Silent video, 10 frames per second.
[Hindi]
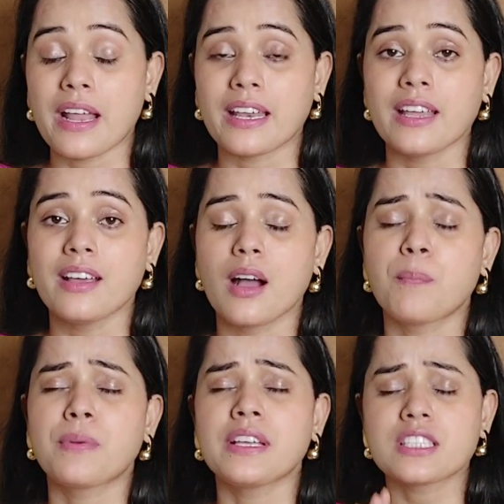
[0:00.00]
पहले
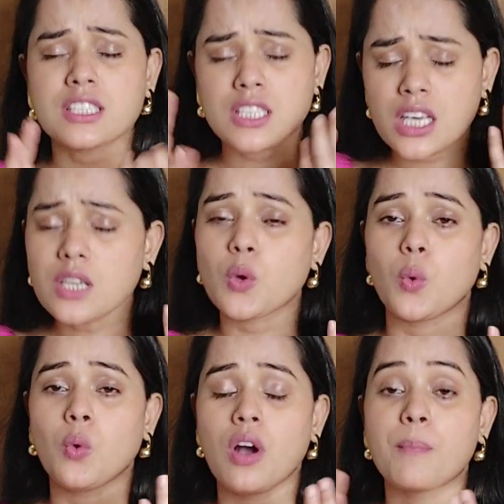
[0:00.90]
अपने स्किन
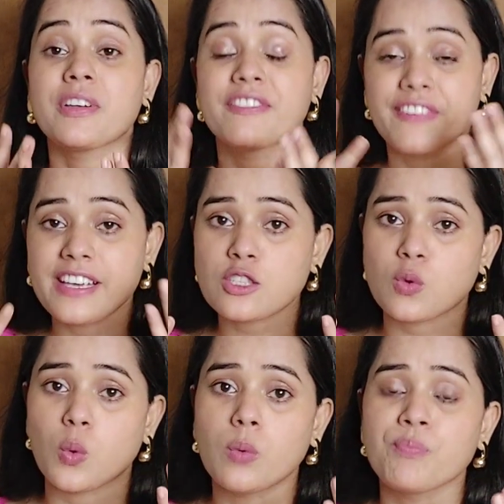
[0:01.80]
को अपने फेस
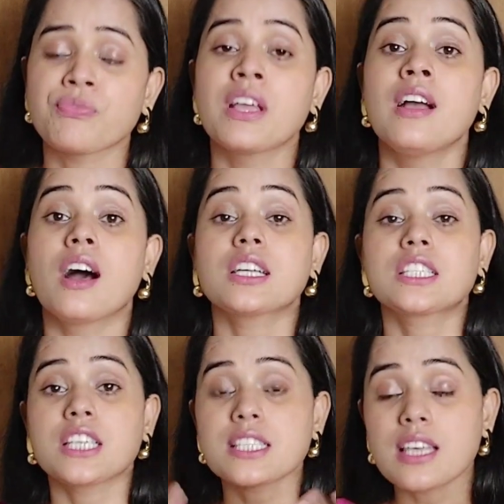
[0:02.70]
को
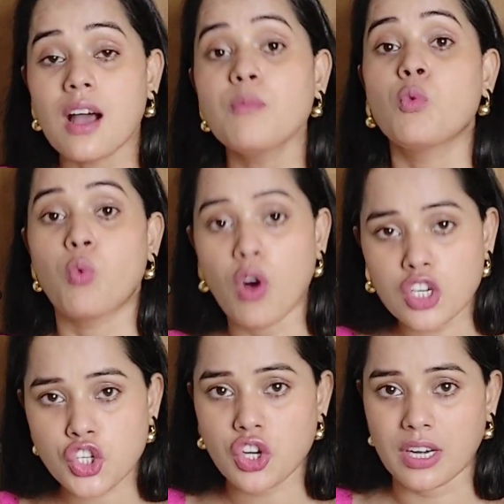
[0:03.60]
अच्छे से हम
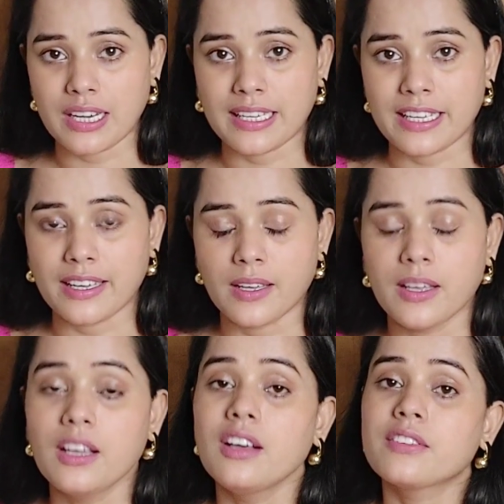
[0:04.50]
वॉश कर लेंगे
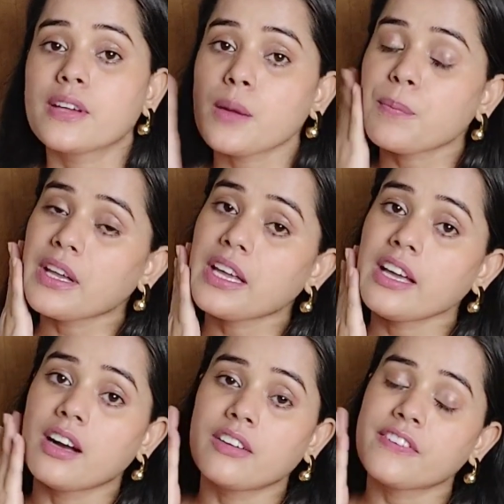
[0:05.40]
फिर अपने
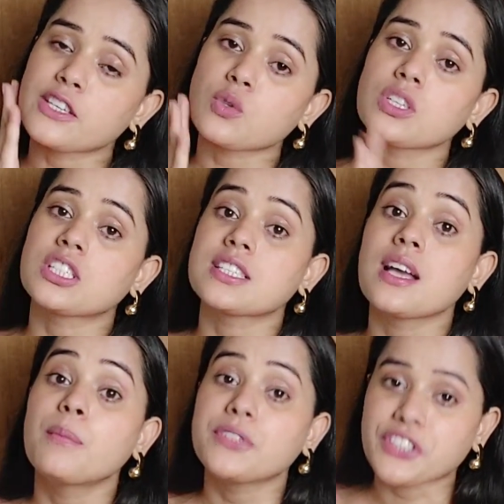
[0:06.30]
फेस को अच्छे से
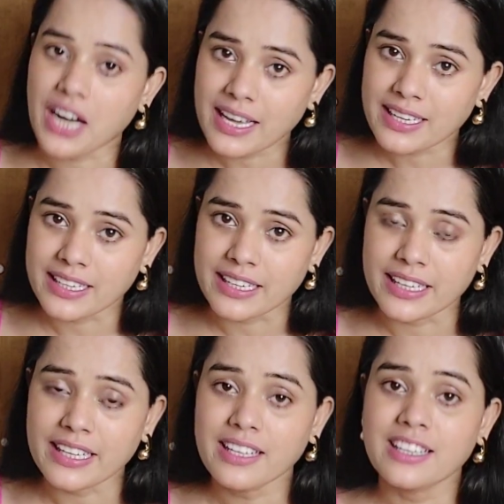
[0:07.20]
हम ड्राई
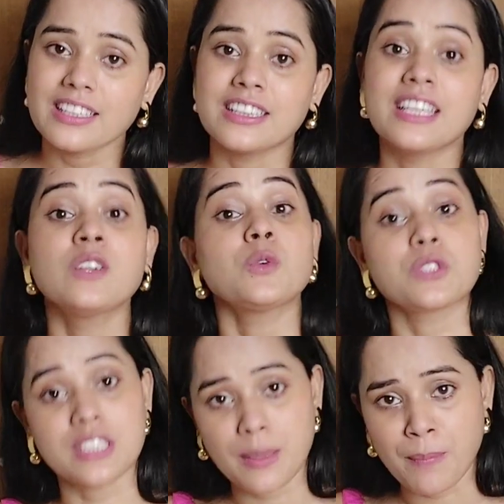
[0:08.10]
करेंगे देन
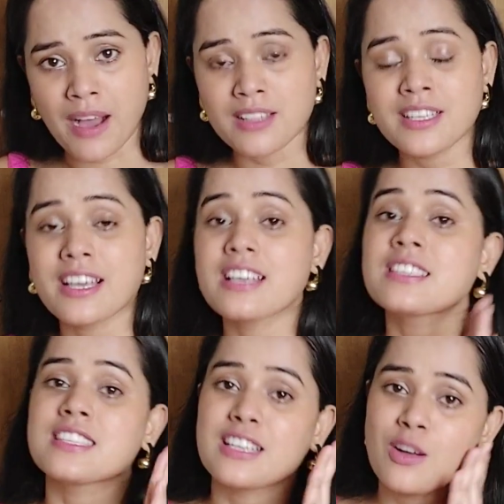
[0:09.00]
उसके बाद
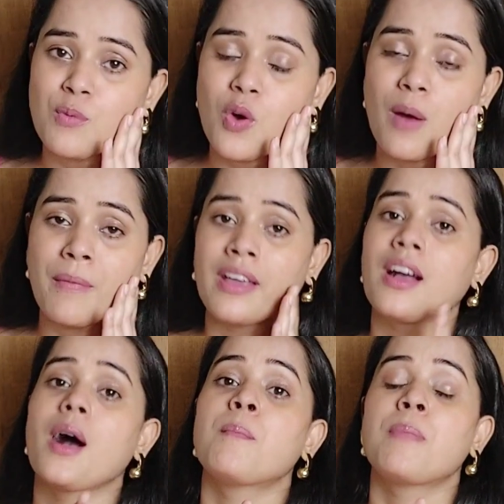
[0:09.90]
इस सीरम को हमें
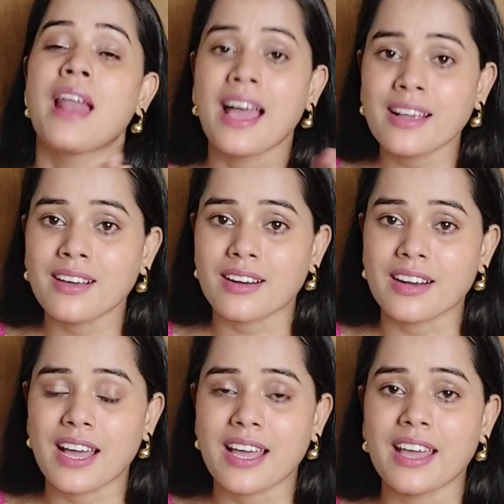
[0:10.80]
अप्लाई
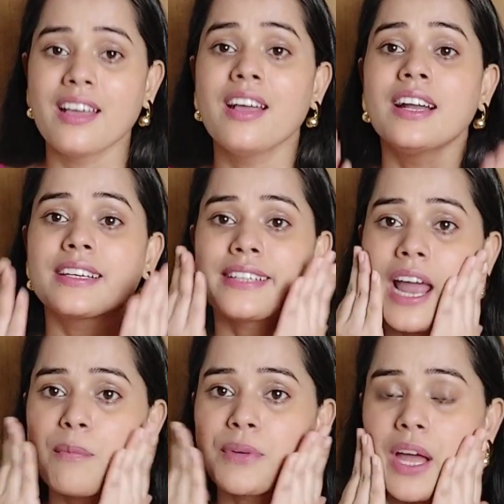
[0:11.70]
करना है
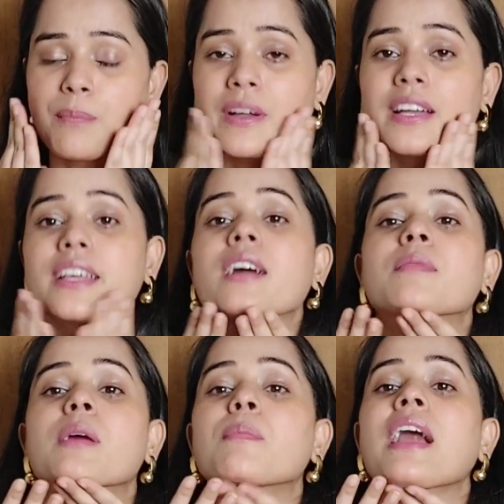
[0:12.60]
डैप डैप करके
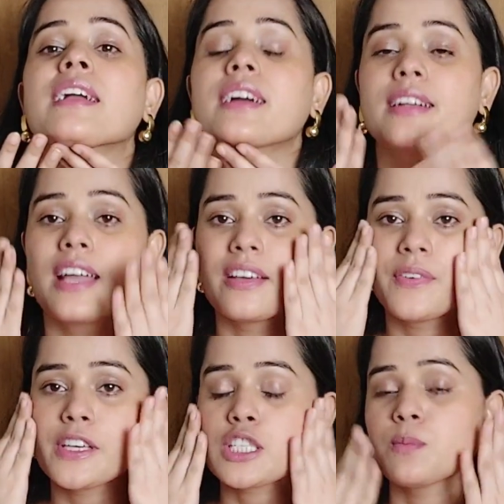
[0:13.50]
हमें अप्लाई करना है
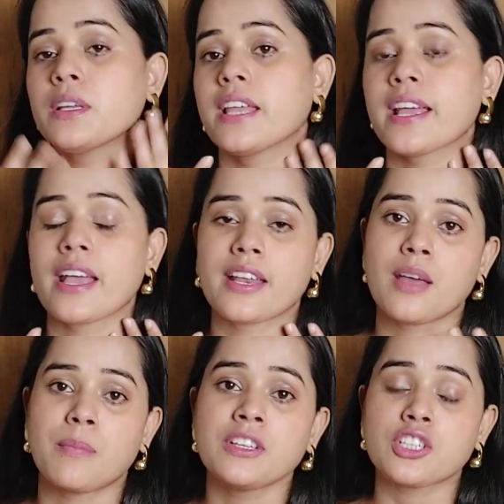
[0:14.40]
फेस पे नेक
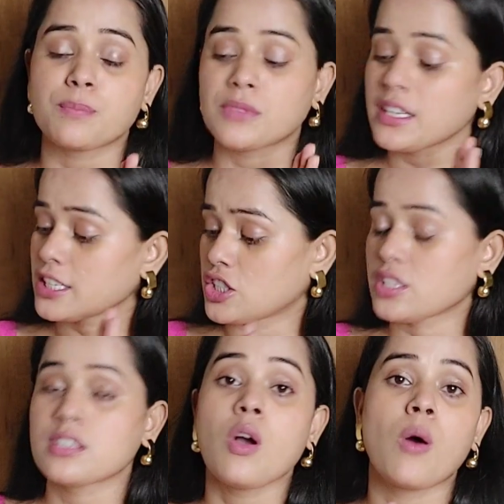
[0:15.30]
एरिया पे जब तक अच्छे
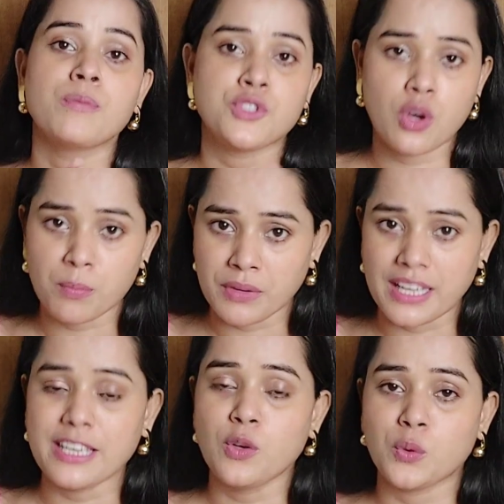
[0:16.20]
से ऑब्जर्व
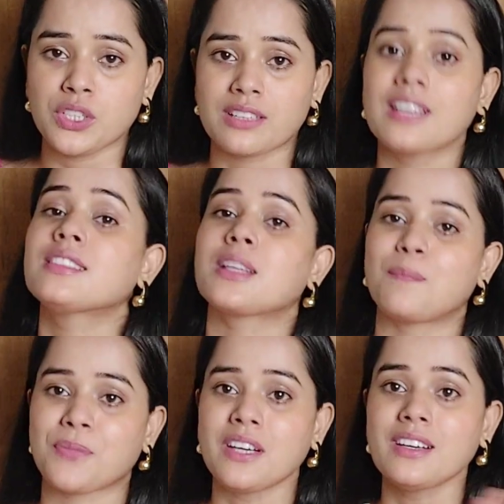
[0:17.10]
नहीं हो जाता
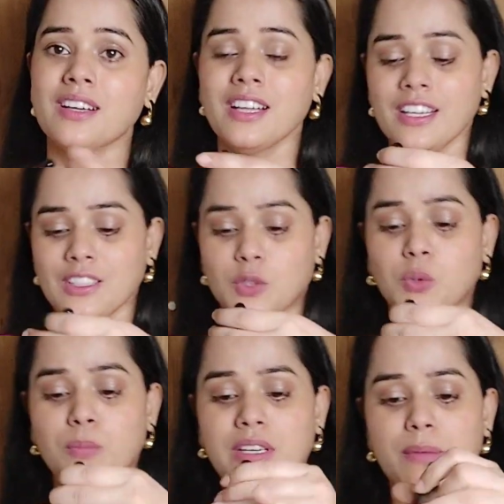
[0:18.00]
तब तक
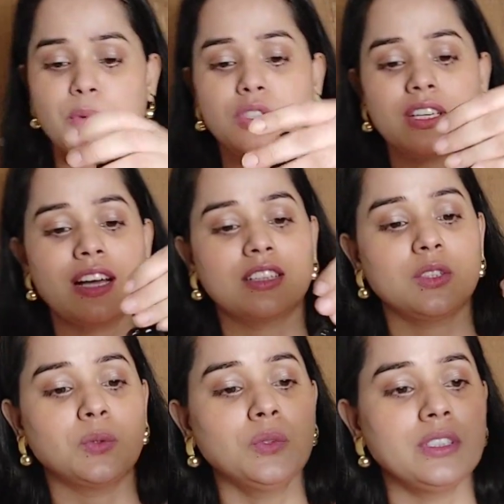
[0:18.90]
तो मैं आपको दिखाती
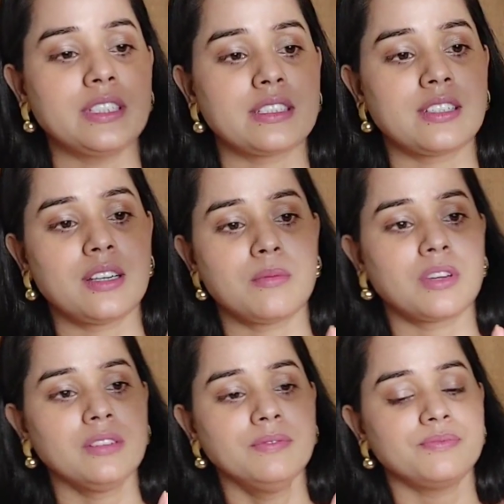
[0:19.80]
हूँ ये सीरम
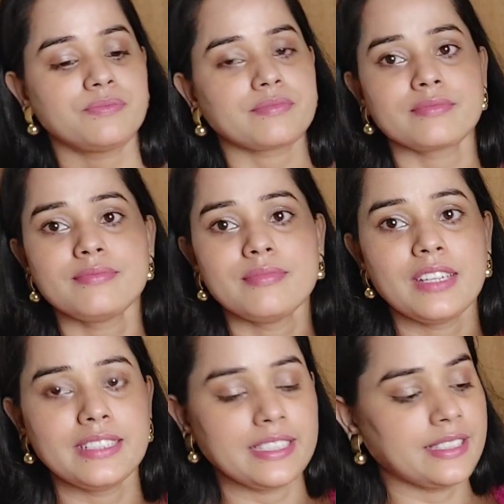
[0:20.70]
का
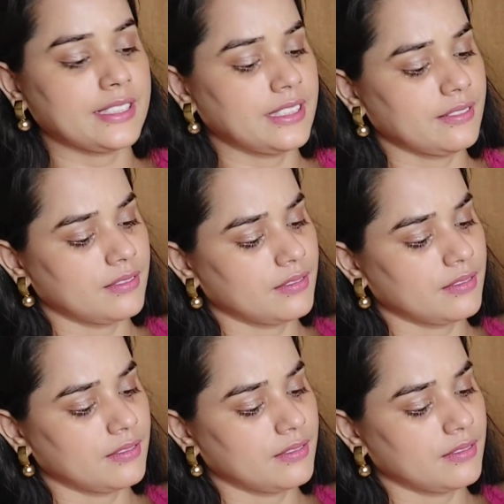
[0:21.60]
ये देखिए